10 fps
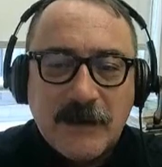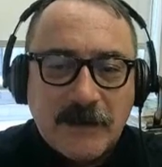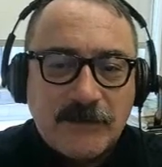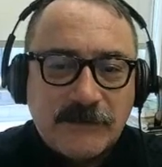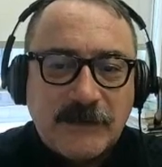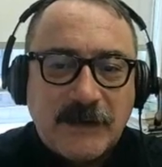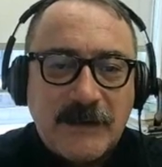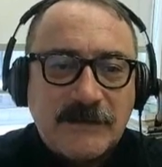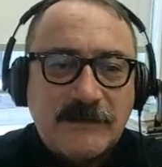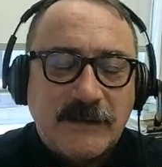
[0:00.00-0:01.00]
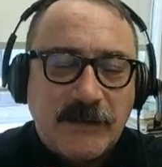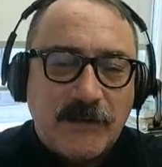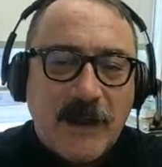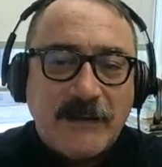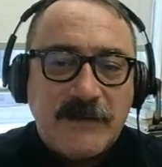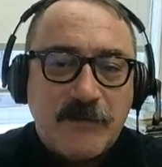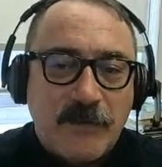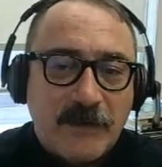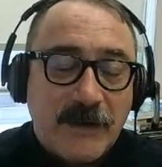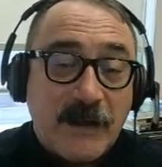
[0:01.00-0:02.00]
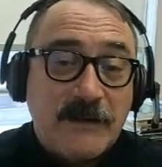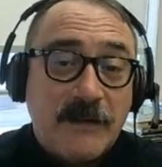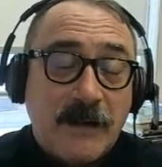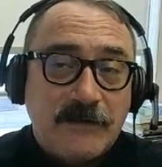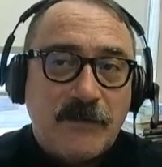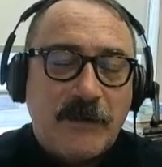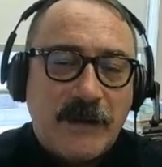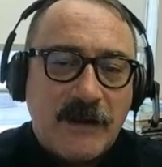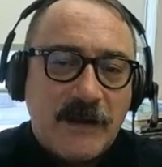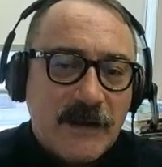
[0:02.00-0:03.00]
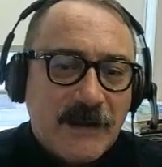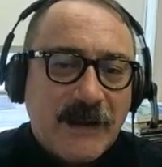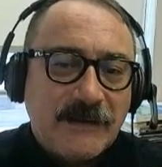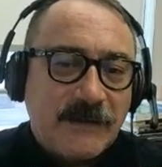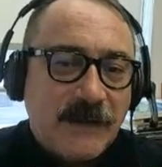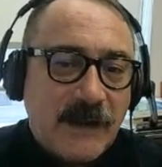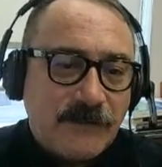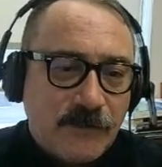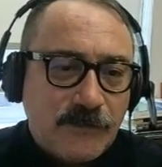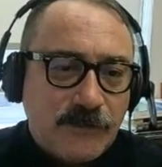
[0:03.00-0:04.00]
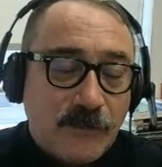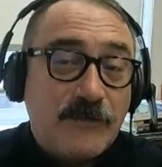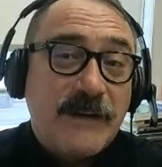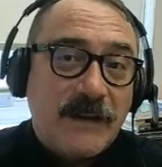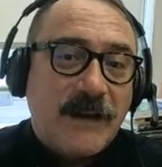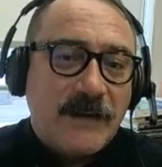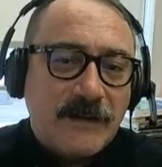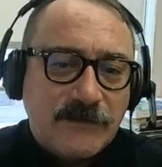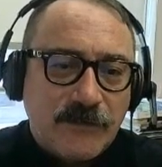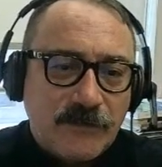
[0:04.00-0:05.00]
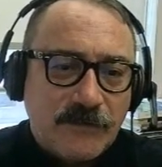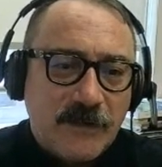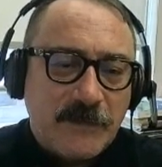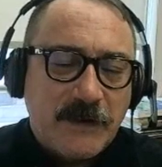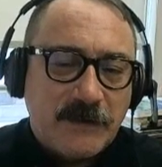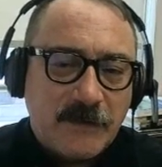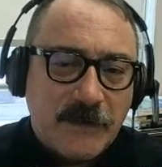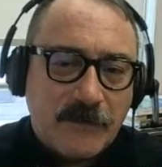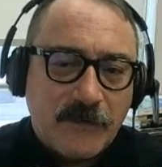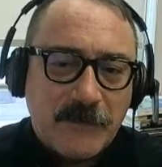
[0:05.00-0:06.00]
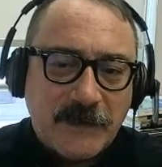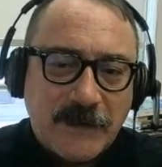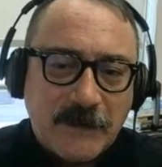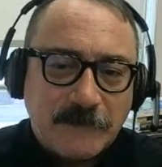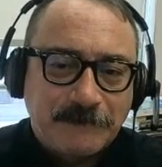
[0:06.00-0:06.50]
Entonces, en ese sentido, la, electromovilidad es una de las grandes soluciones para el tema ambiental.